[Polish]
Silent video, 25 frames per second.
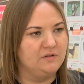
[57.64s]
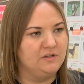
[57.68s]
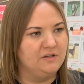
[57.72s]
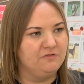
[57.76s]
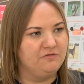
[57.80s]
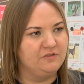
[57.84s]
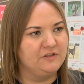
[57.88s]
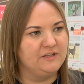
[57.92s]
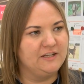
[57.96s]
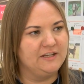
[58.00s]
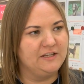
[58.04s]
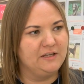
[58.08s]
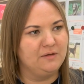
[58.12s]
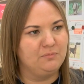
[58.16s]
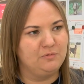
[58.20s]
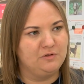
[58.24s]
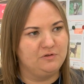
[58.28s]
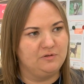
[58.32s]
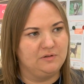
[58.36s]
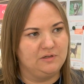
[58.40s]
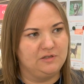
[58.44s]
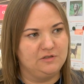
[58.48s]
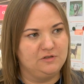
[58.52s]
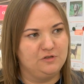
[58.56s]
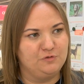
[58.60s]
Nie wydajemy
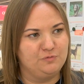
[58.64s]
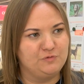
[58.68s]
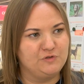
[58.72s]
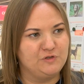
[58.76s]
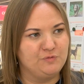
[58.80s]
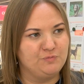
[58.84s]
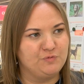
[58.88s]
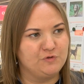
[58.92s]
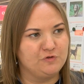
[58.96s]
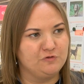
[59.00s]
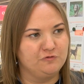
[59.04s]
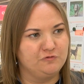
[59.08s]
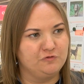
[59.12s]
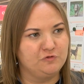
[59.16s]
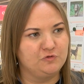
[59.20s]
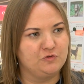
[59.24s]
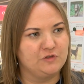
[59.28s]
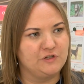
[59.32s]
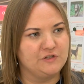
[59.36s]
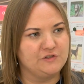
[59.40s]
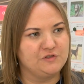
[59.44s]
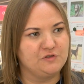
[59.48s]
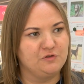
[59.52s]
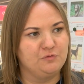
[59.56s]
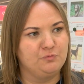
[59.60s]
do adopcji psów psów,
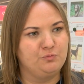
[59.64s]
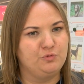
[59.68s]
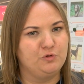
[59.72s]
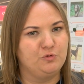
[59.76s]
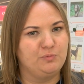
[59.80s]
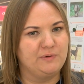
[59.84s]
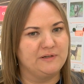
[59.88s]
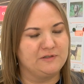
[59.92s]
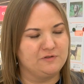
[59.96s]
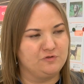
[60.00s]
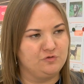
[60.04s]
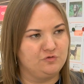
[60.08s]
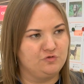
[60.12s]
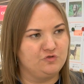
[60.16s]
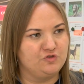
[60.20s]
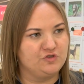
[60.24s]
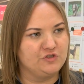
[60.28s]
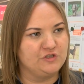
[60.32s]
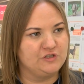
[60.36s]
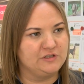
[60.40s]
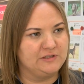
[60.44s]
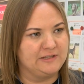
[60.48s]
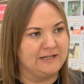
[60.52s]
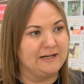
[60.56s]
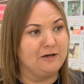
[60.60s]
które są po bardzo
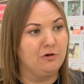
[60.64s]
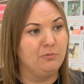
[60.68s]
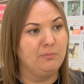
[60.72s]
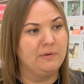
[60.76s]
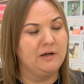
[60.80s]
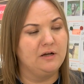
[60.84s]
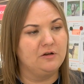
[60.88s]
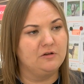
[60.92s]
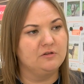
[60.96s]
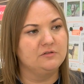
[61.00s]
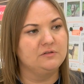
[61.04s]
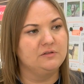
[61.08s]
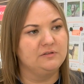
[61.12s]
dużych traumach.